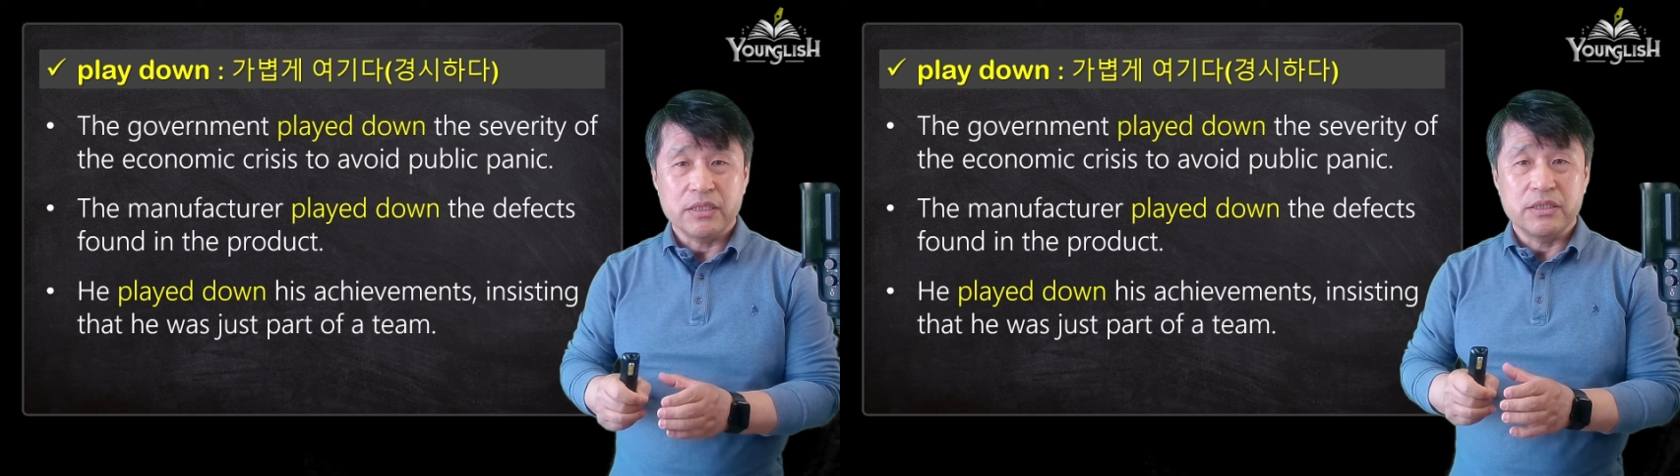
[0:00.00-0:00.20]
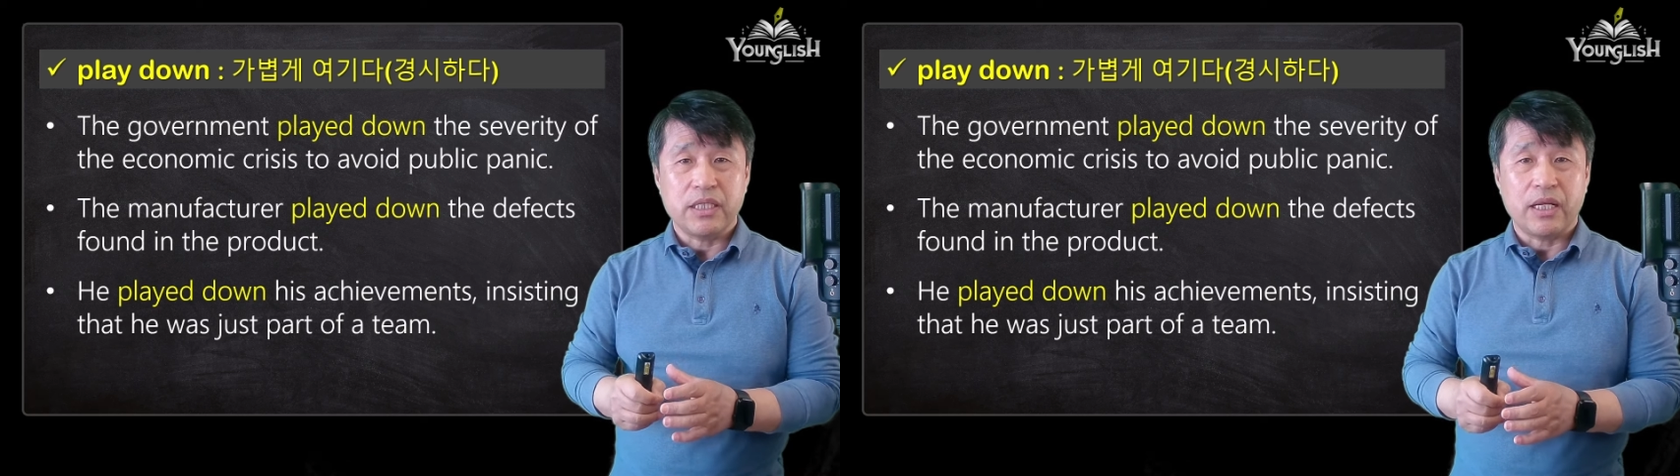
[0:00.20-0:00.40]

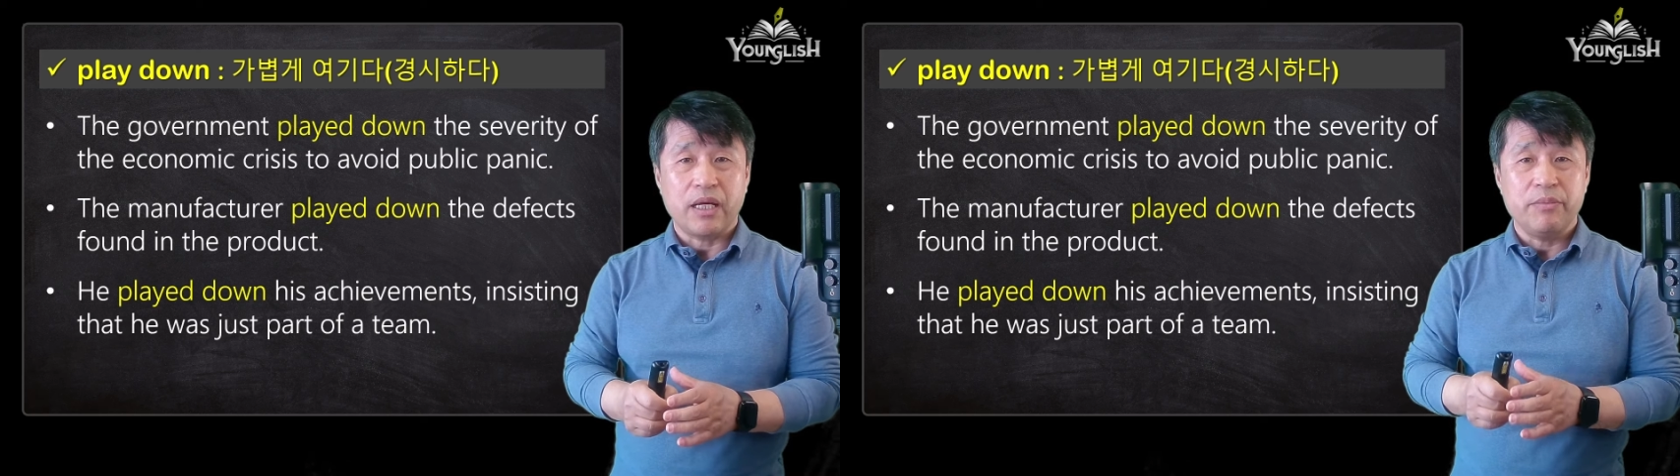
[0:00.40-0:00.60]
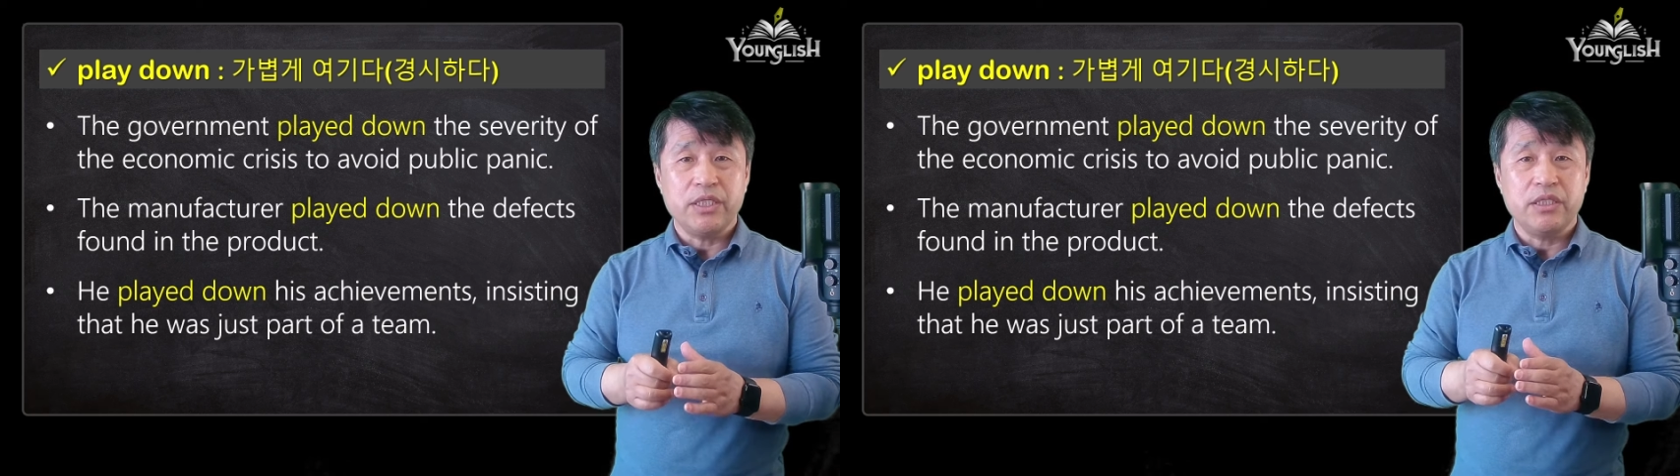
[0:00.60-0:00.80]
그
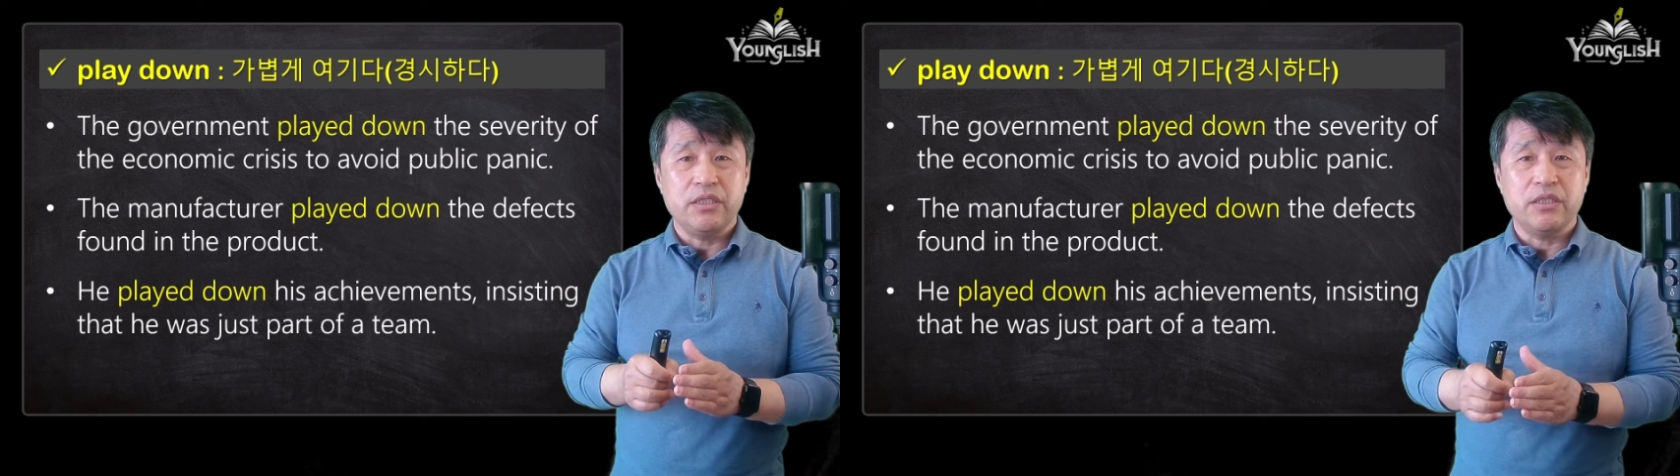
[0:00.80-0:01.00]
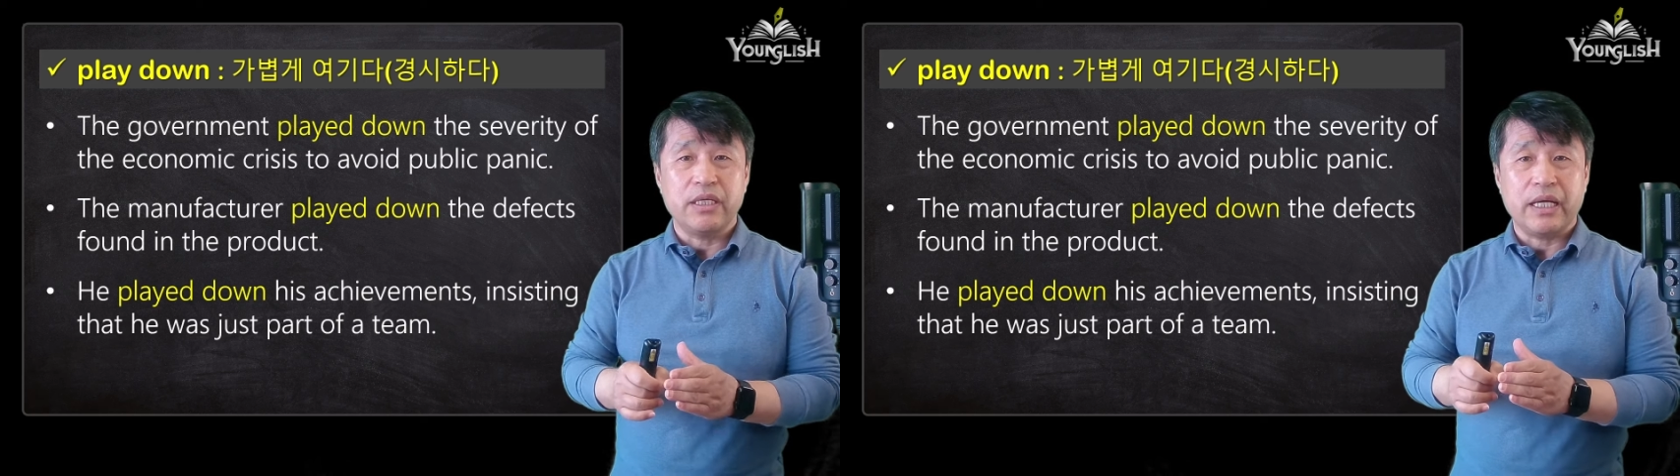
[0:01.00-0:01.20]
사람이
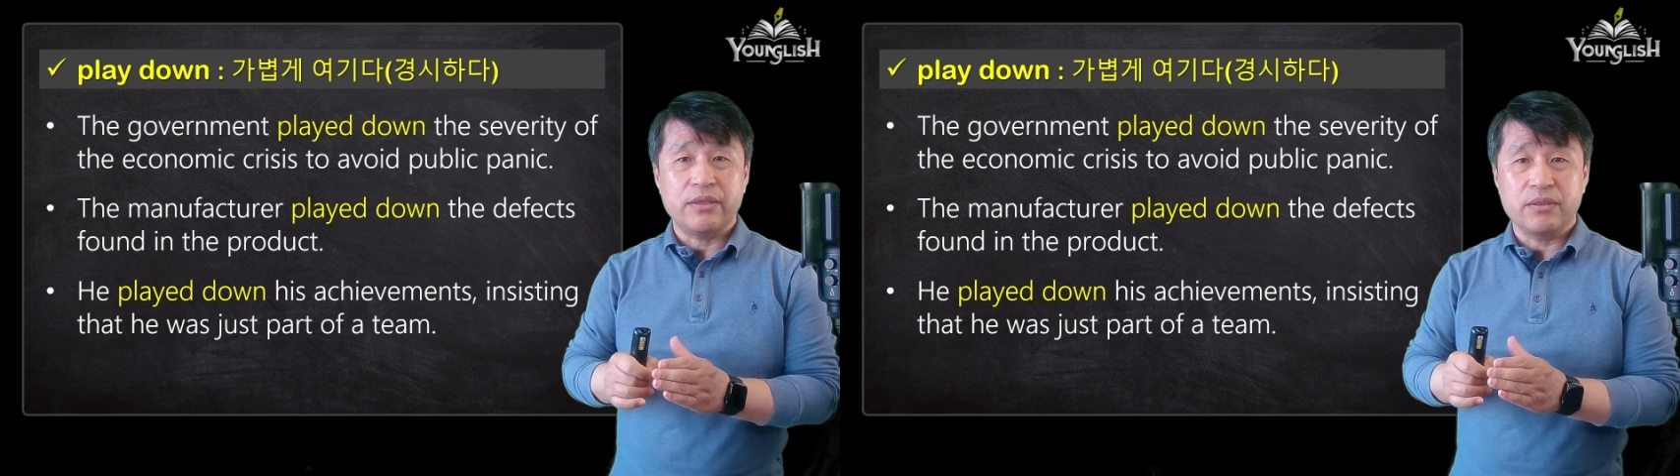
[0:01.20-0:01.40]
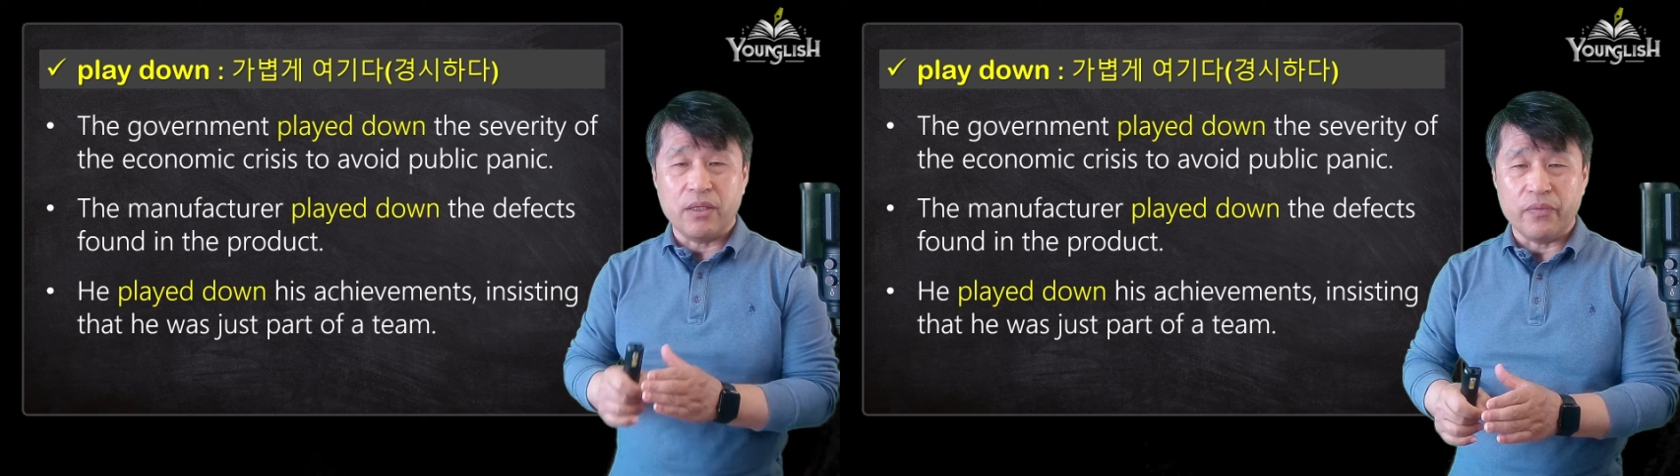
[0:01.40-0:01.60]

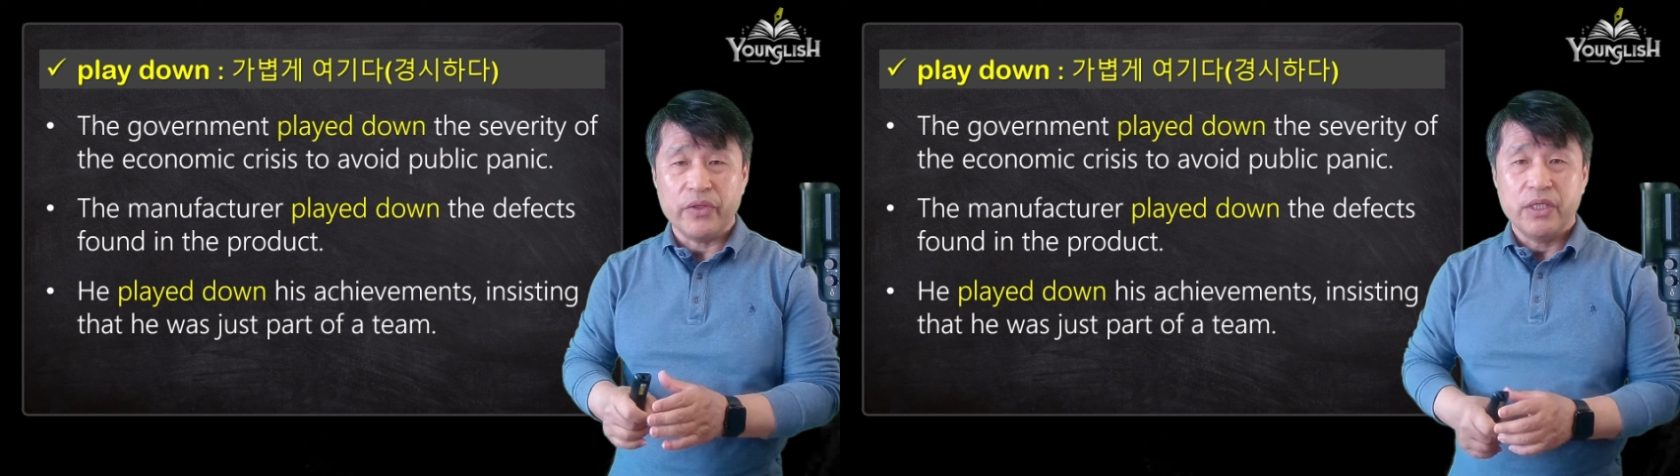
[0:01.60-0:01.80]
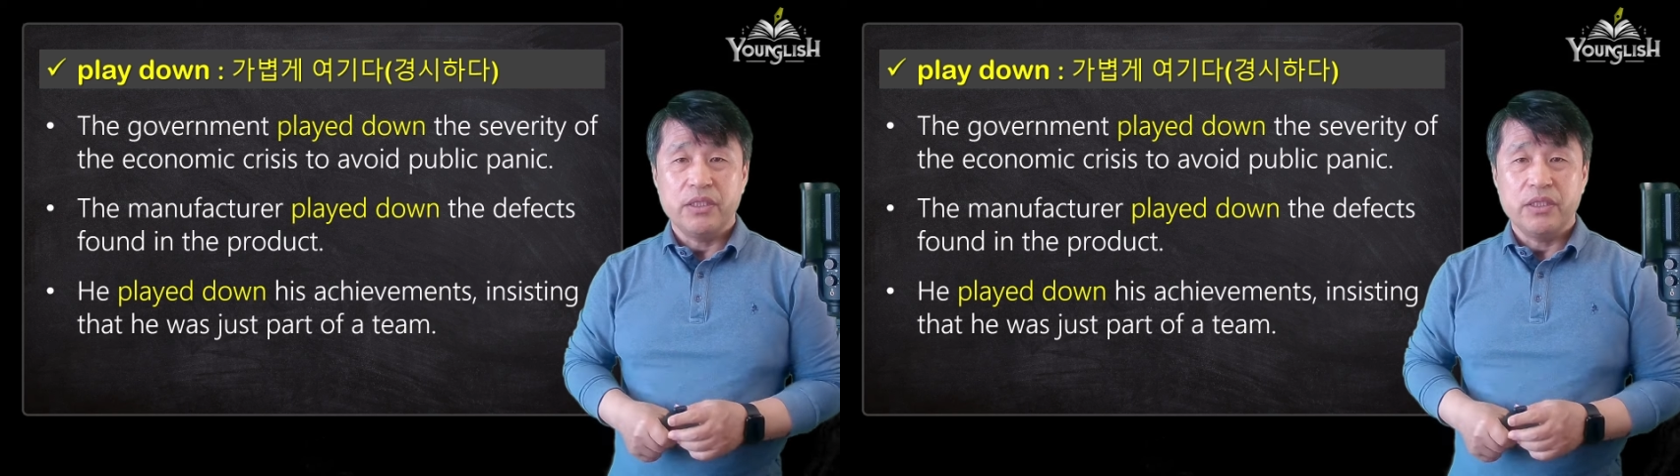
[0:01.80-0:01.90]
기여한 것,